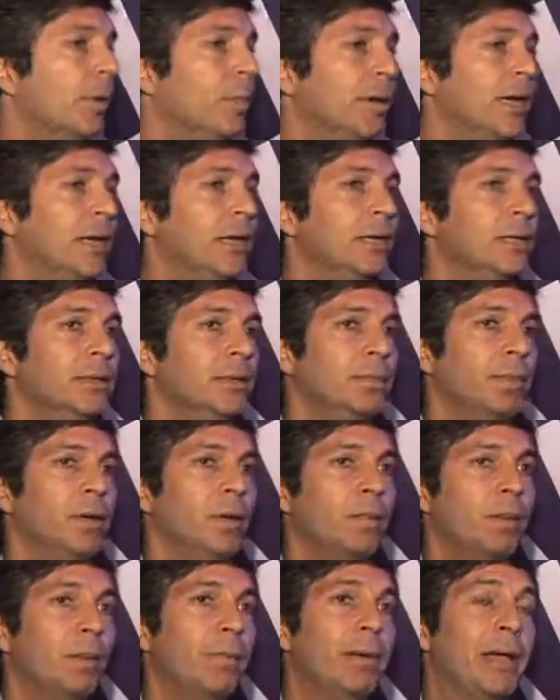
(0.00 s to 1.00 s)
papel,
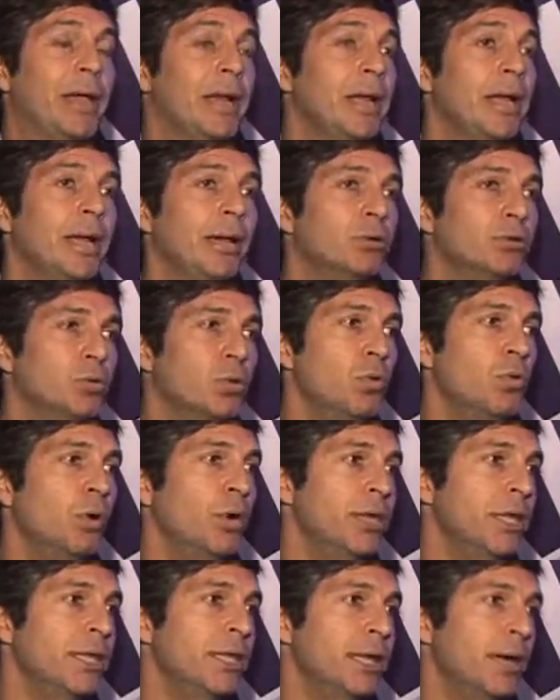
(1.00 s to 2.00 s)
pero papel es
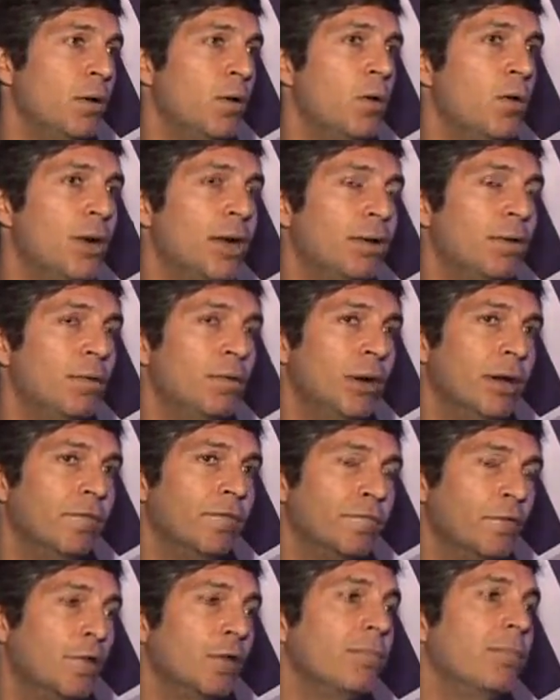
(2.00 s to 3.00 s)
hoy en día una,
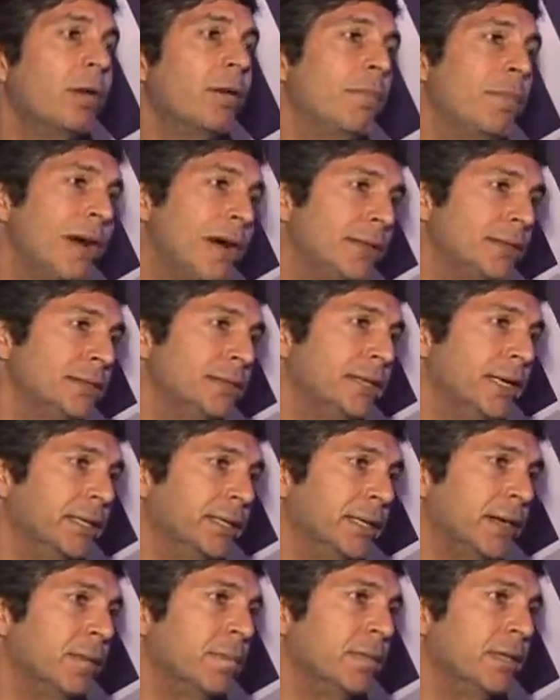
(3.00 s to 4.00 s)
una forma más
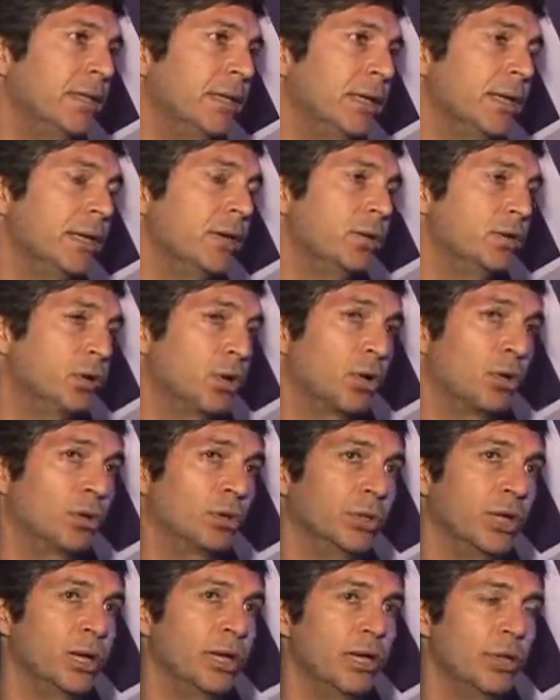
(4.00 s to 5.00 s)
de transmitir nuestros
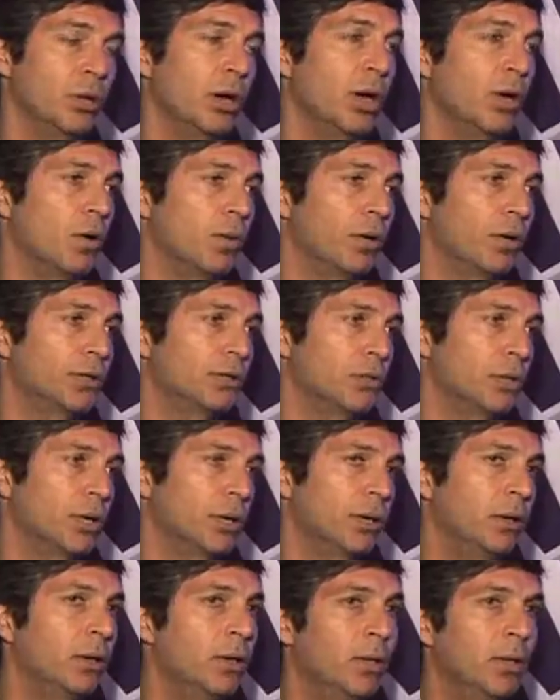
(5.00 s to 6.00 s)
contenidos a los
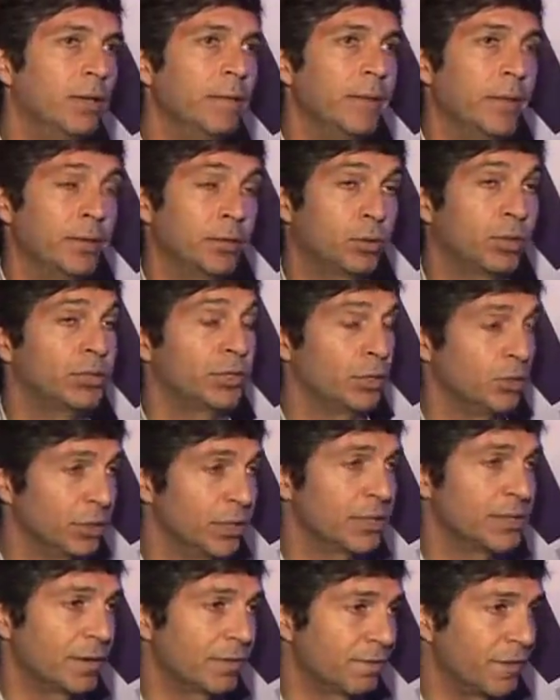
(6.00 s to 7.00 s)
venezolanos. Esto ha sido
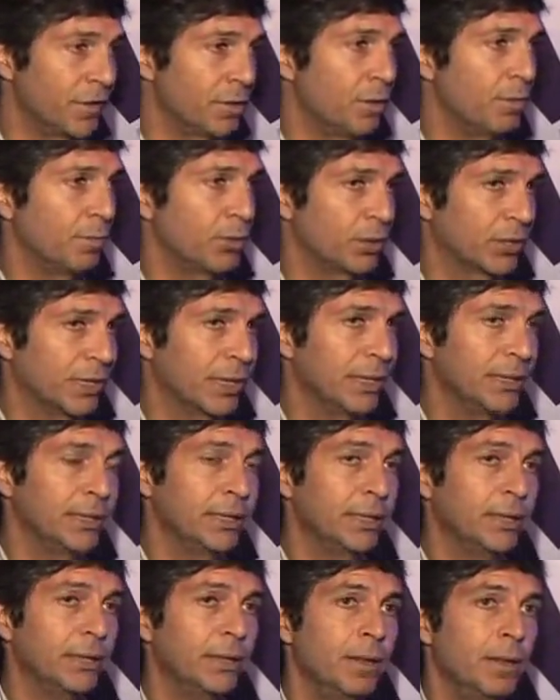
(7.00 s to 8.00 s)
un desafío
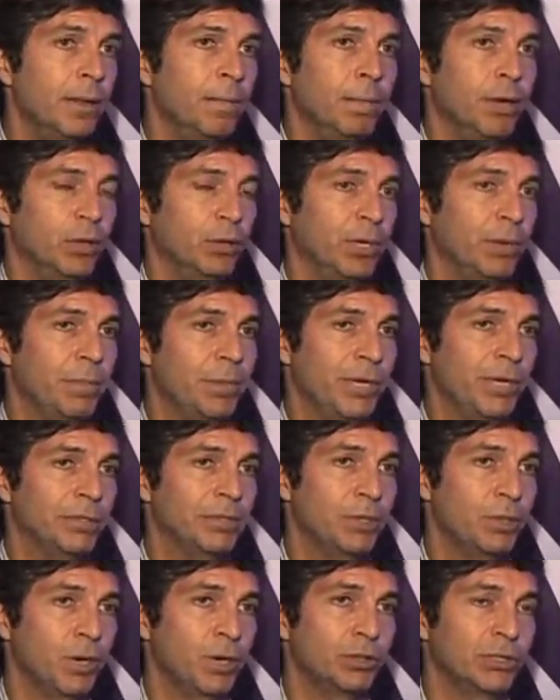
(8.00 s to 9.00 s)
importante, pero también
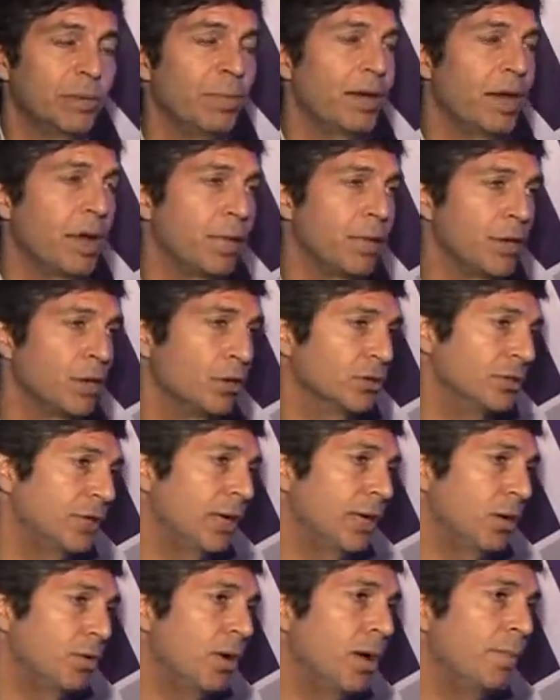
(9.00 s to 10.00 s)
ha sido una cosa
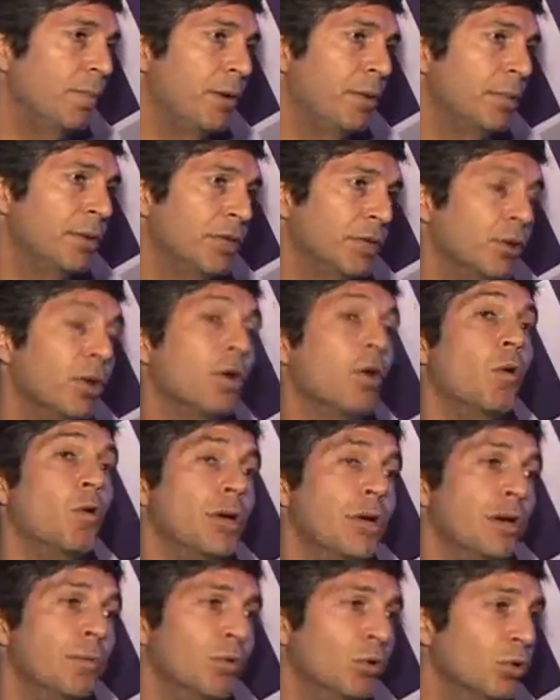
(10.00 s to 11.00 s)
maravillosa que nos ha permitido
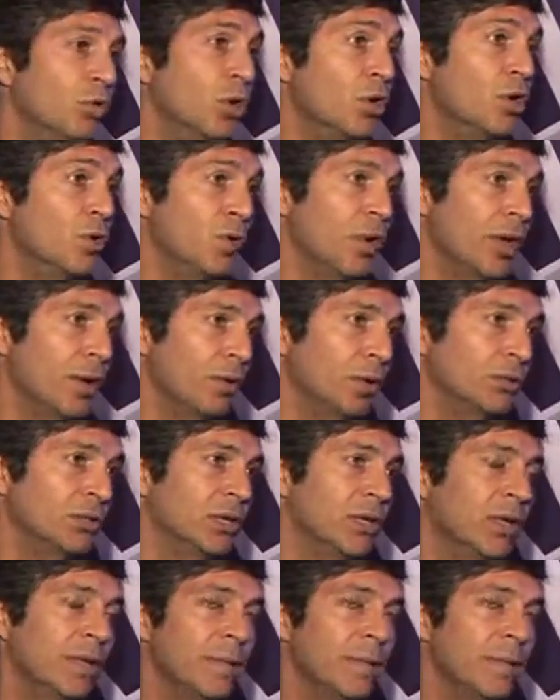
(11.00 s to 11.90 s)
descubrir mundos nuevos